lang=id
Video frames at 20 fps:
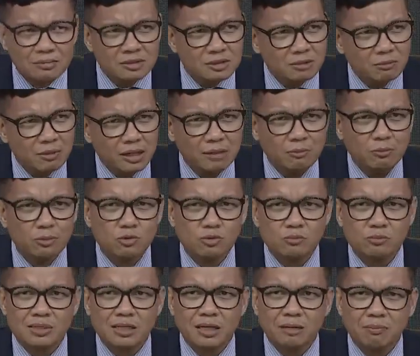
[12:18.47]
sebagai musuh
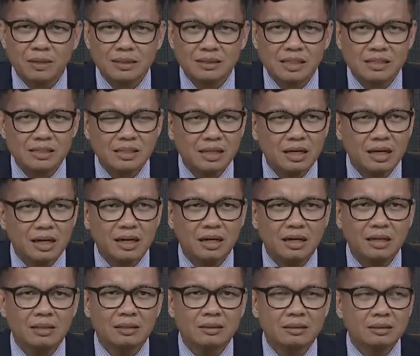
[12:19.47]
besar Pancasila.
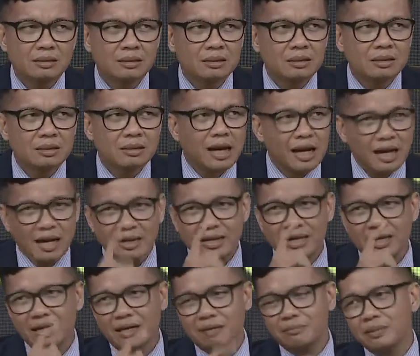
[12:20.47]
Nah
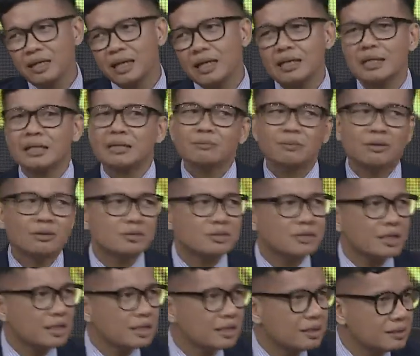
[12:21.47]
ini yang menarik menurut
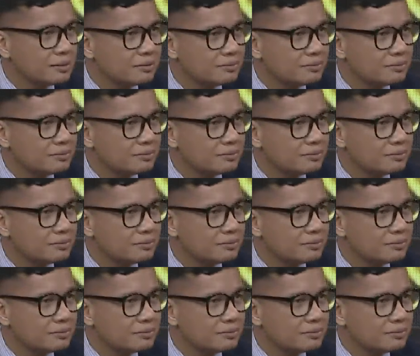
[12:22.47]
saya.